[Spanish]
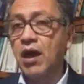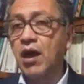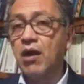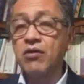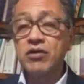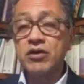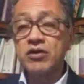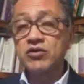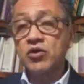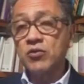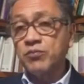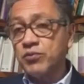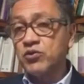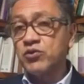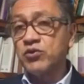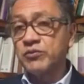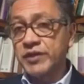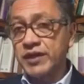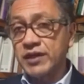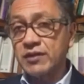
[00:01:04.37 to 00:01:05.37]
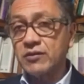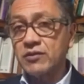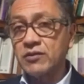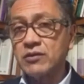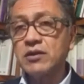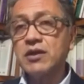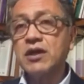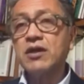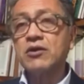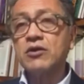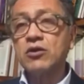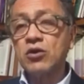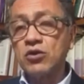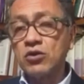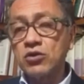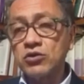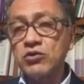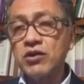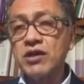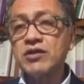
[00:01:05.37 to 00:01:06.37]
Aunque no pudo verlo, lo
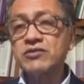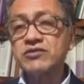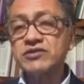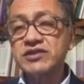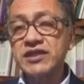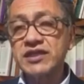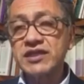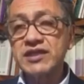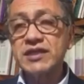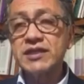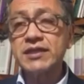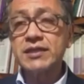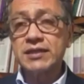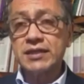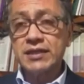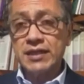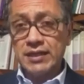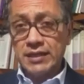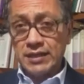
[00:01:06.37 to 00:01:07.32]
logró al conseguir